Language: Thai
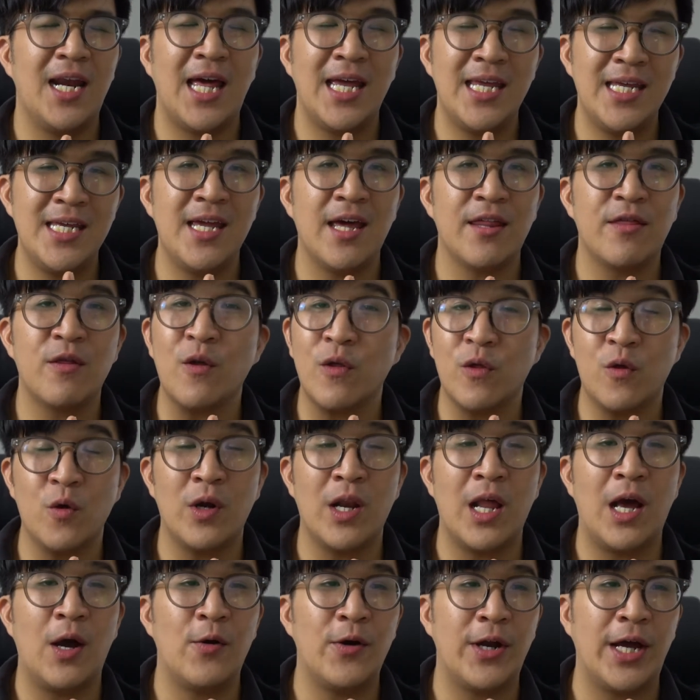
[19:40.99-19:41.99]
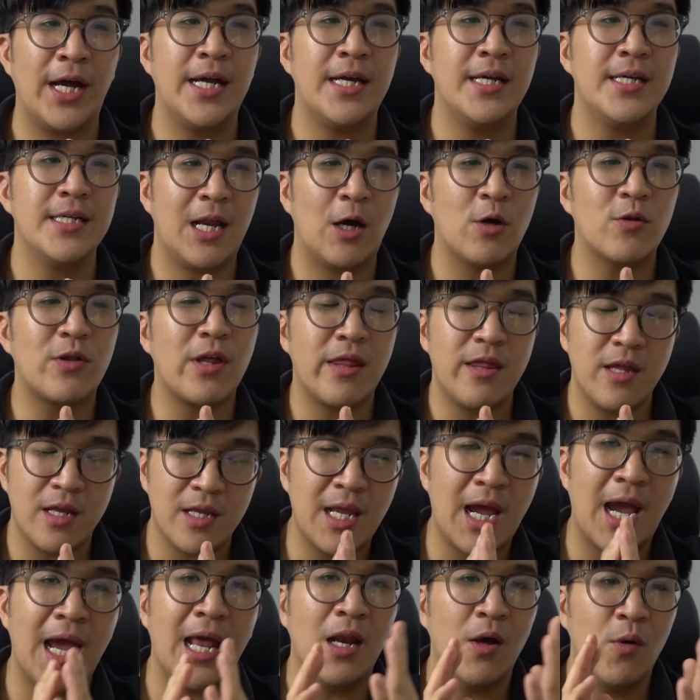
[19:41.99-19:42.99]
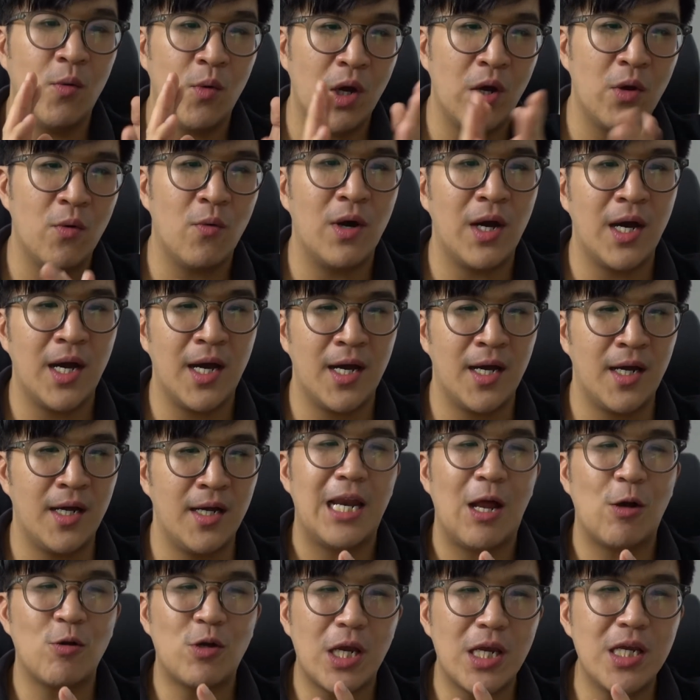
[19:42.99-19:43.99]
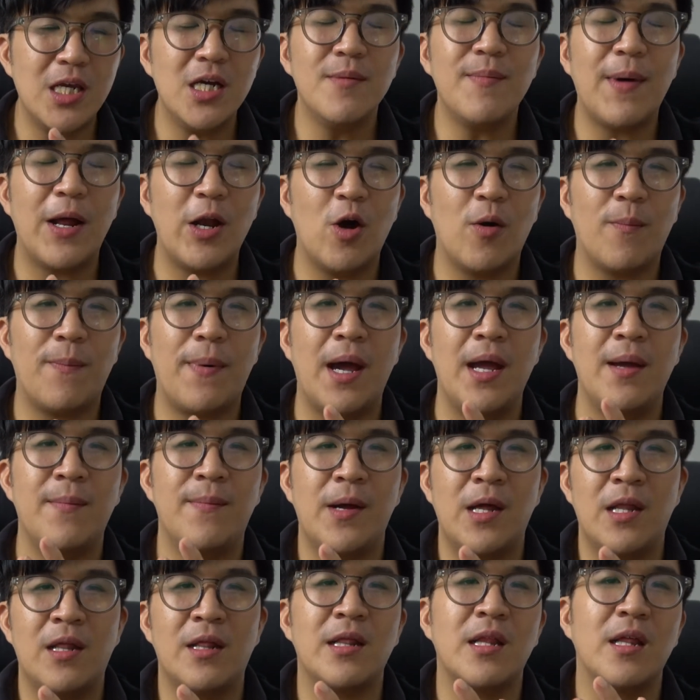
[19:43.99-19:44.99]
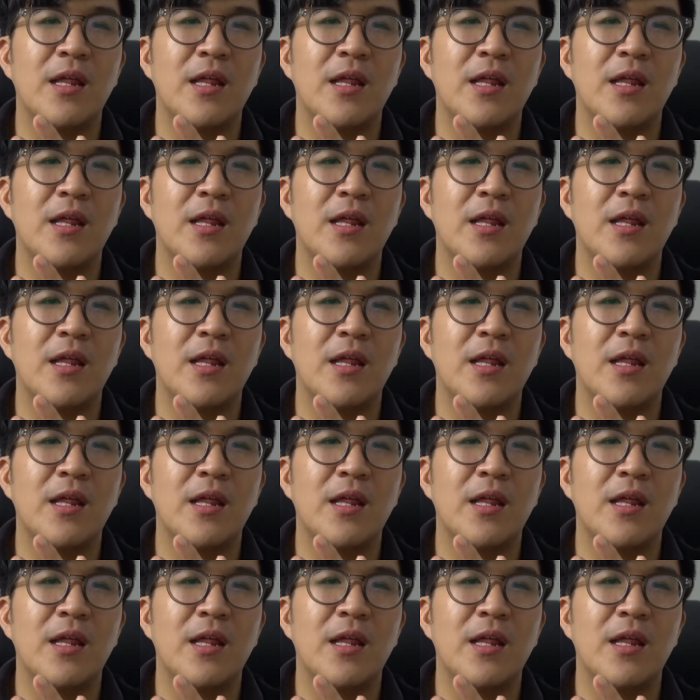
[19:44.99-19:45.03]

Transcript: ละเอียดสุดๆแล้วนะเราตัดสินใจแล้วเว้ยว่าเราจะยืดมันออกไปเป็น